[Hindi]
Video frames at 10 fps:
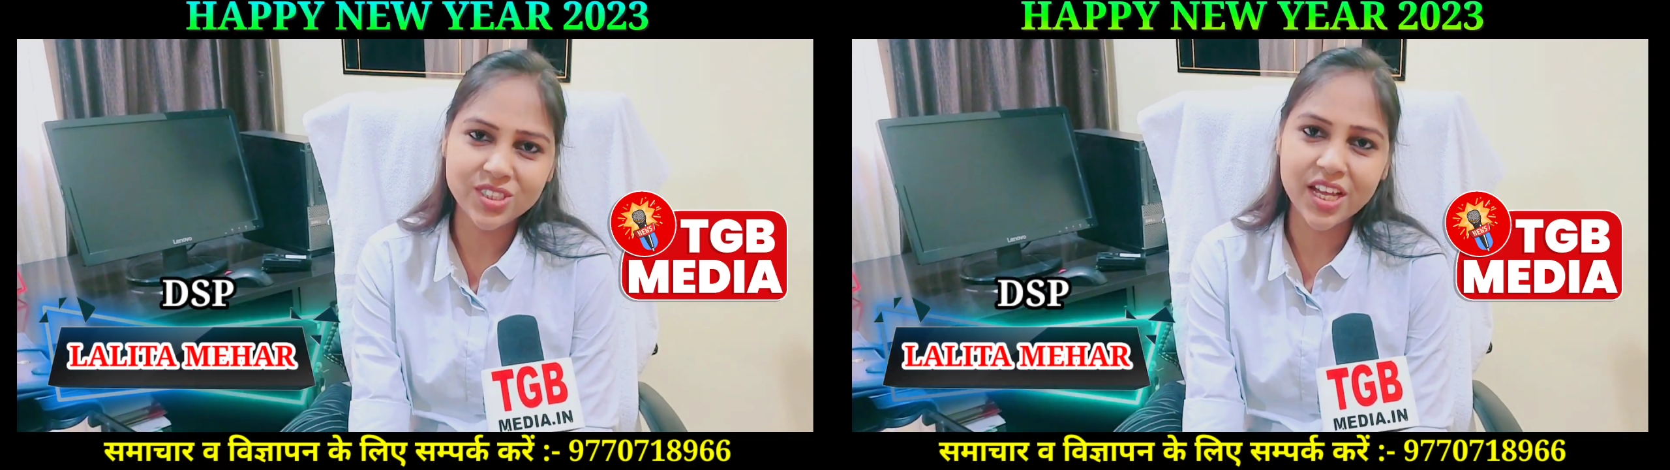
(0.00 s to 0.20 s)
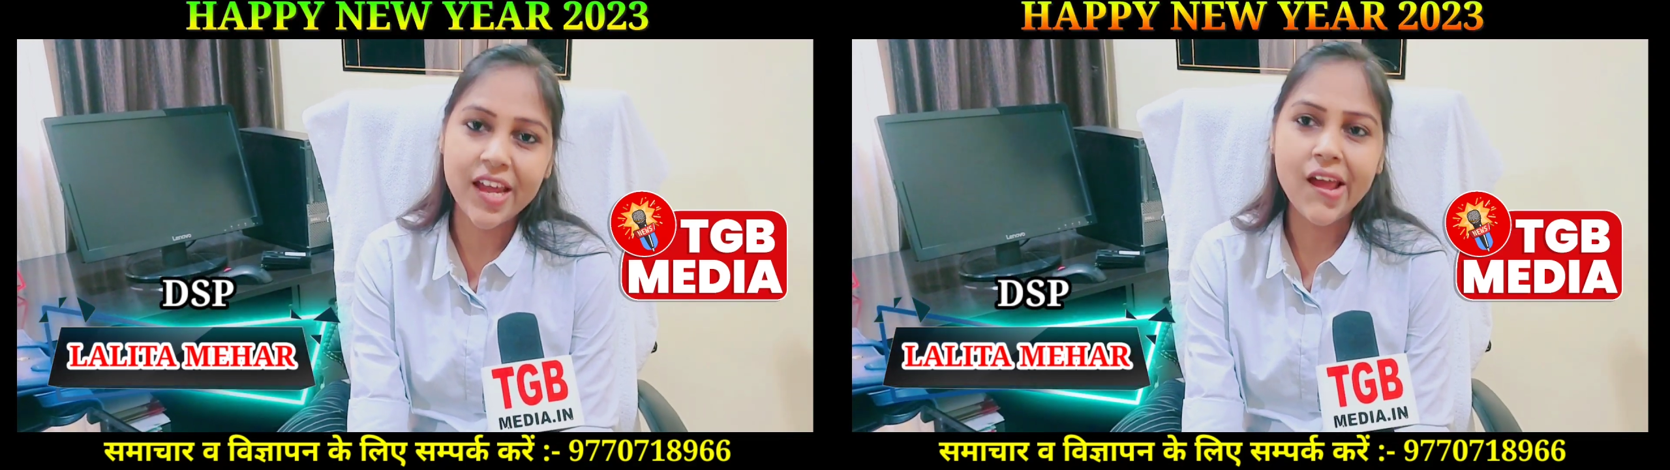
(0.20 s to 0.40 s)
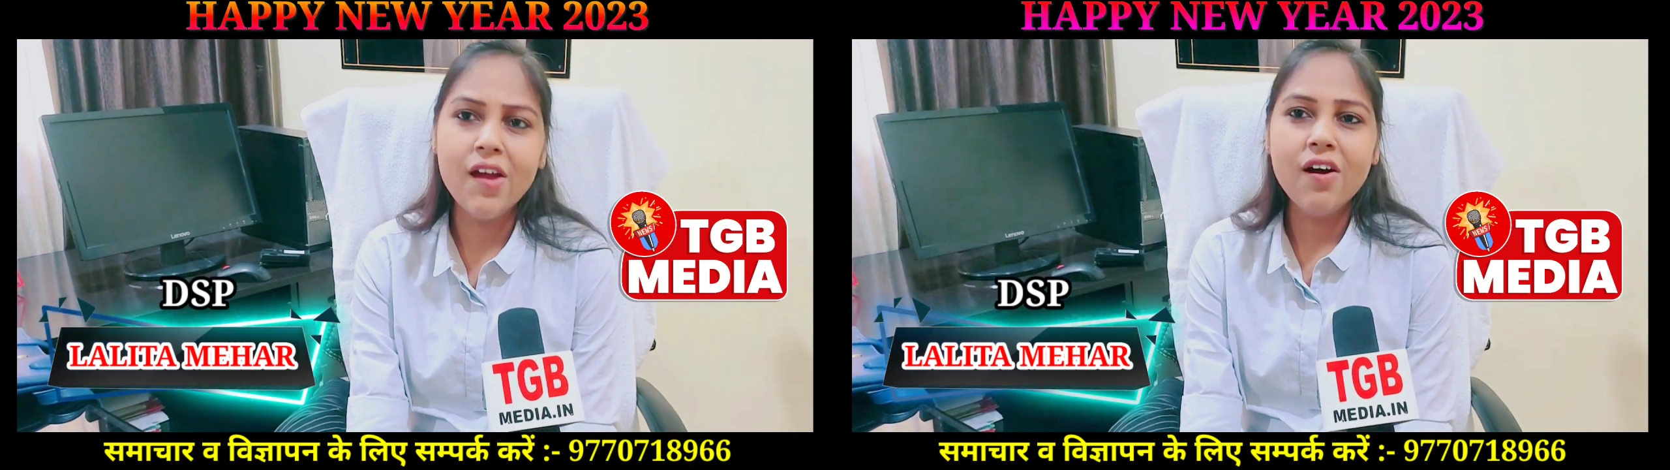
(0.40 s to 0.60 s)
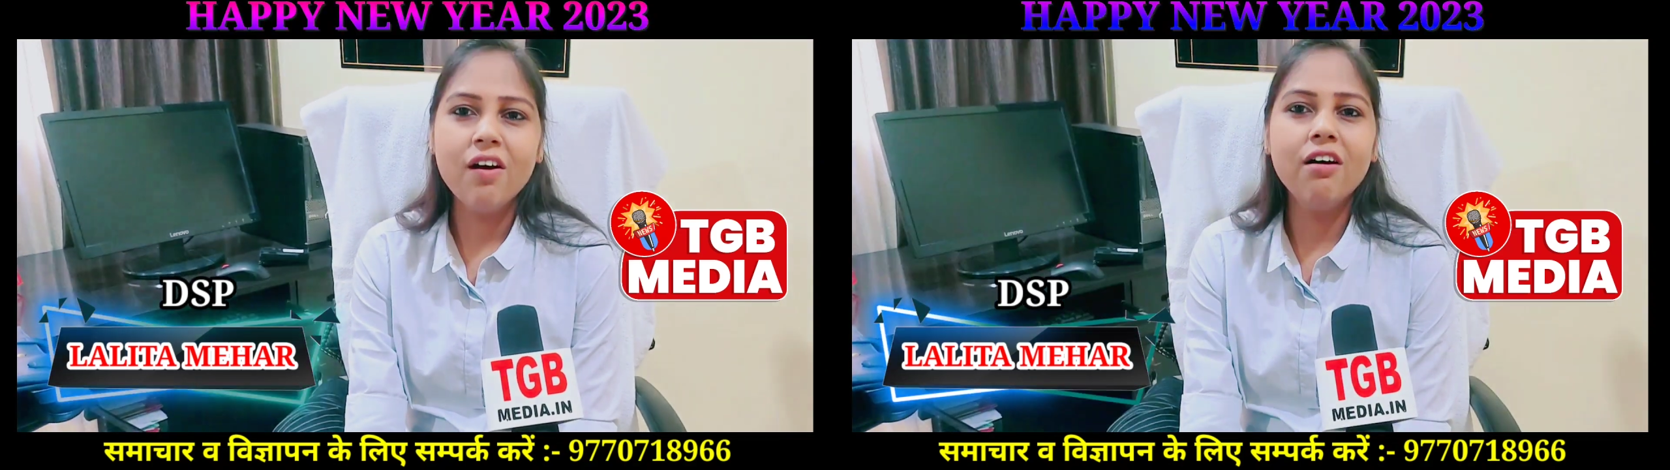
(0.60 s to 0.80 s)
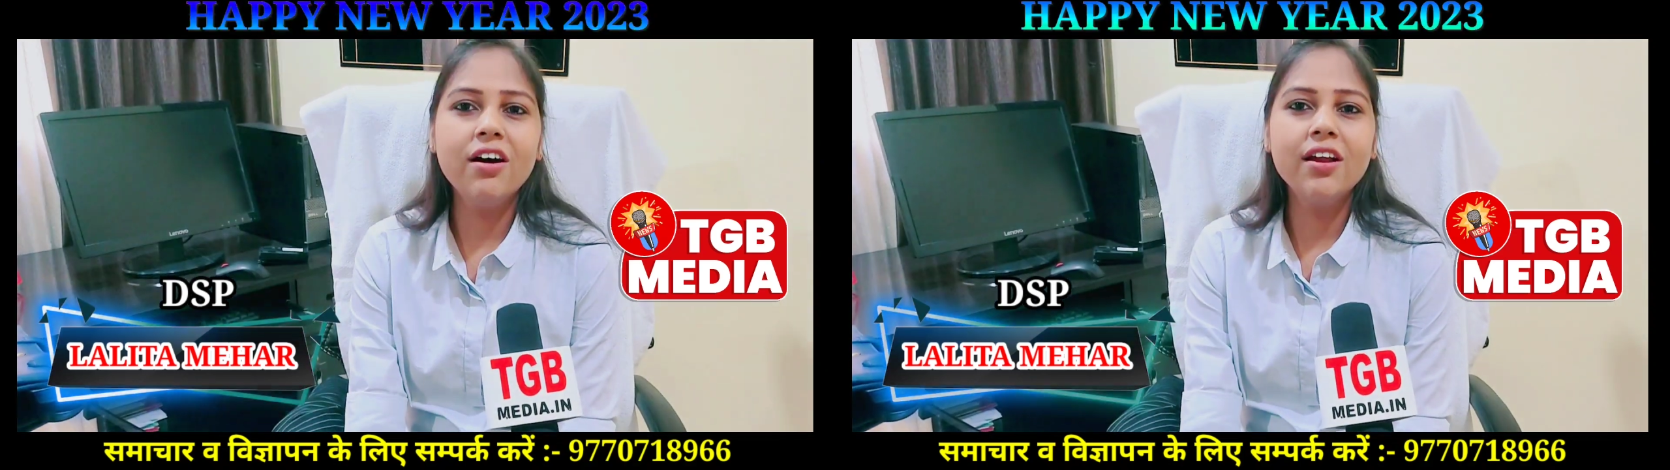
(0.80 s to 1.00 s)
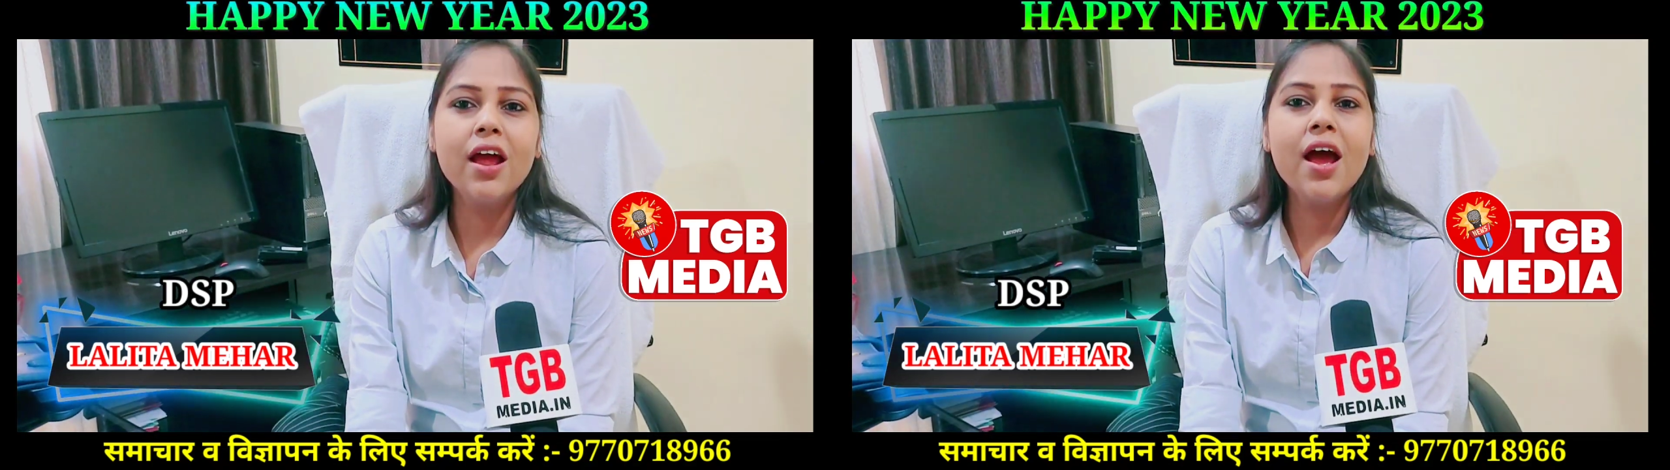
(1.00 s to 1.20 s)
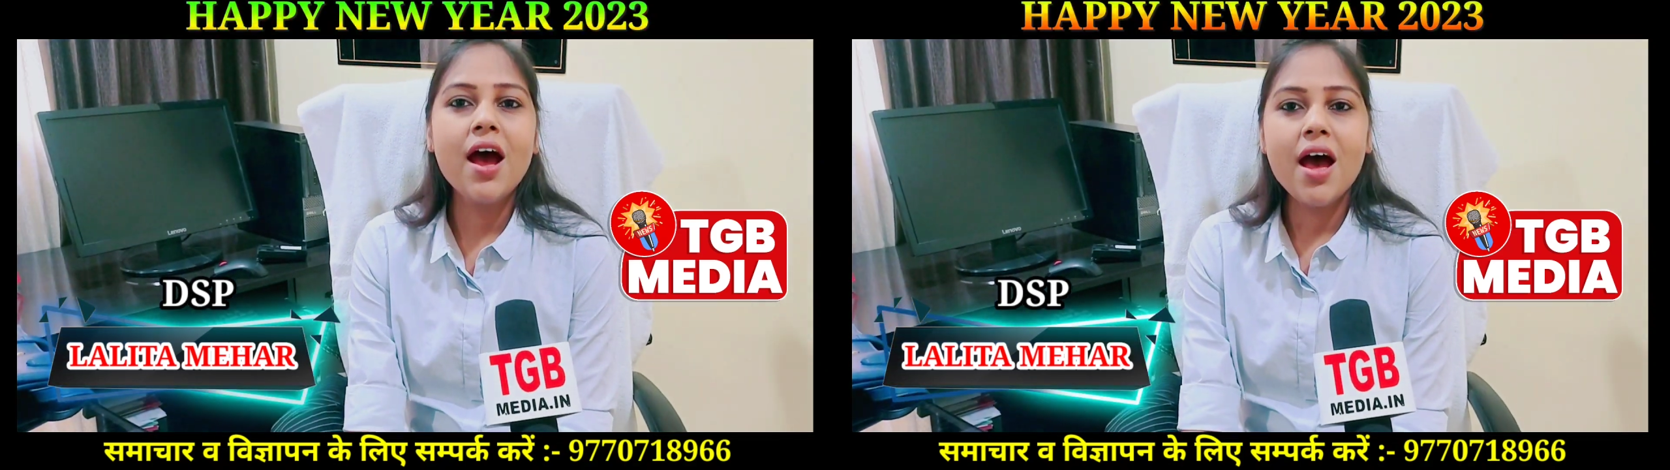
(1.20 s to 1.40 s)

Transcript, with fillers: हो जाएं और